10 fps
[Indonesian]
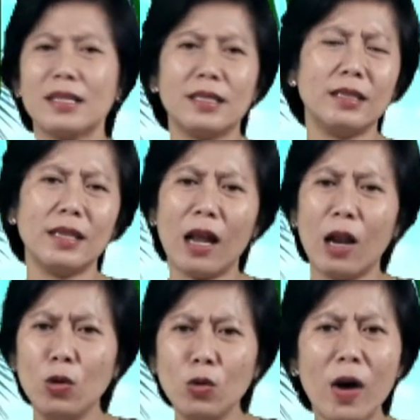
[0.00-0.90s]

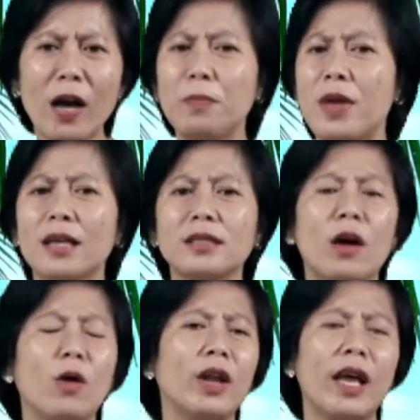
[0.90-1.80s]
secara luar
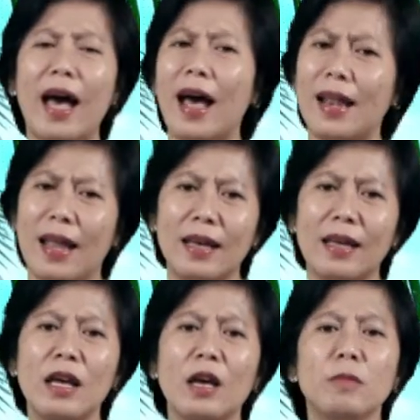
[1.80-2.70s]
biasa oleh Allah
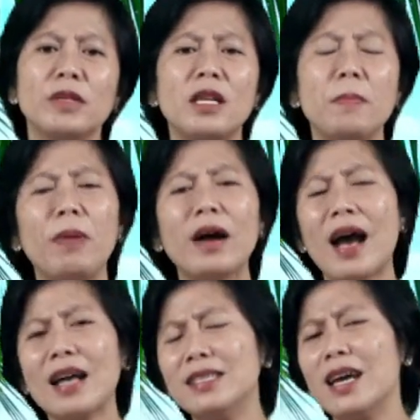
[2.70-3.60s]
menjadi
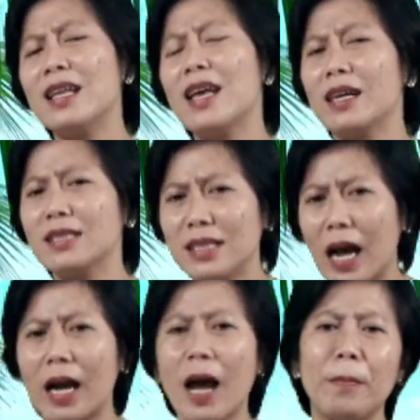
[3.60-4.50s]
pengajar yang
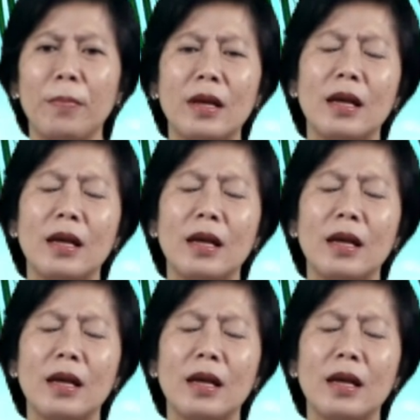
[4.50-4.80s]
cakap